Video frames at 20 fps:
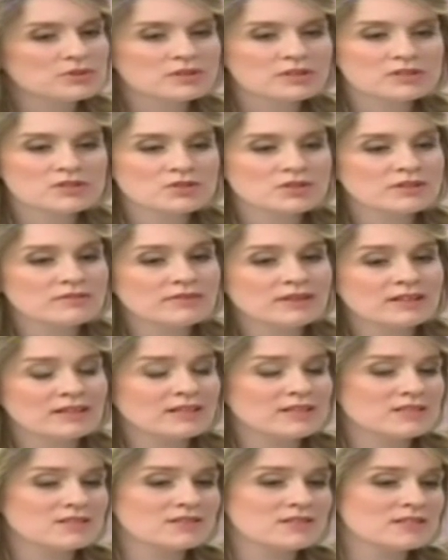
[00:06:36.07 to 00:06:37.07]
importante que vá,
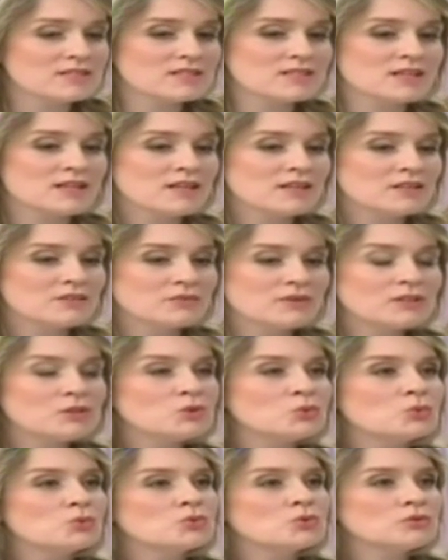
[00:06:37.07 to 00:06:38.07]
que às vezes não é
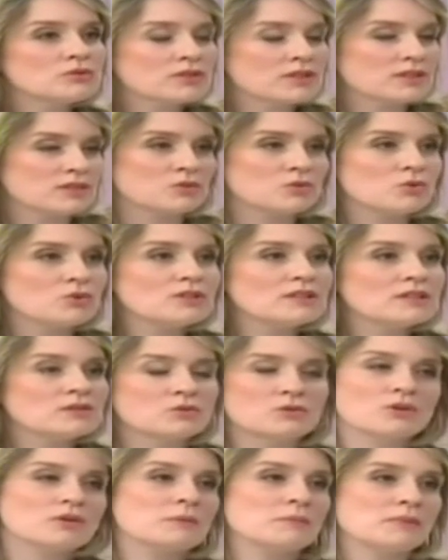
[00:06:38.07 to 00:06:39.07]
tudo que toda a
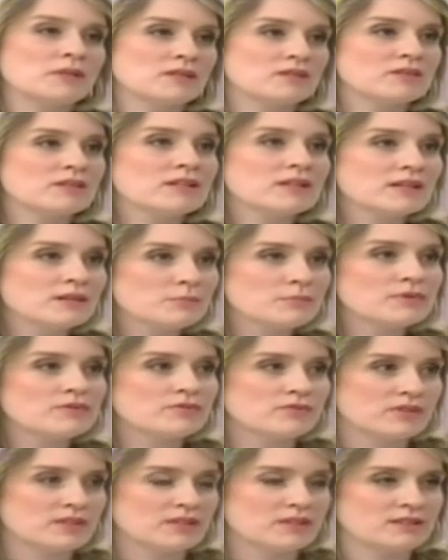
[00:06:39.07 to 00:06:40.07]
corrimento que é
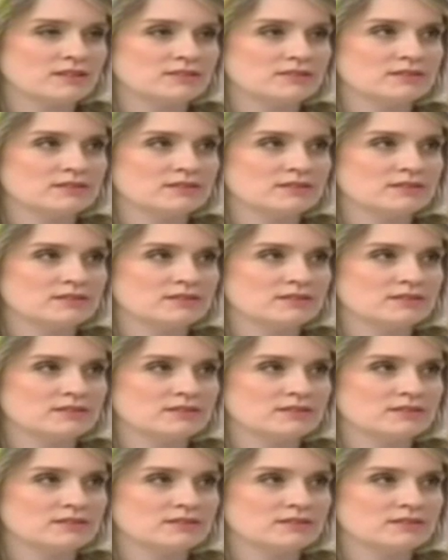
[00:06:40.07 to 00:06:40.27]
HPV.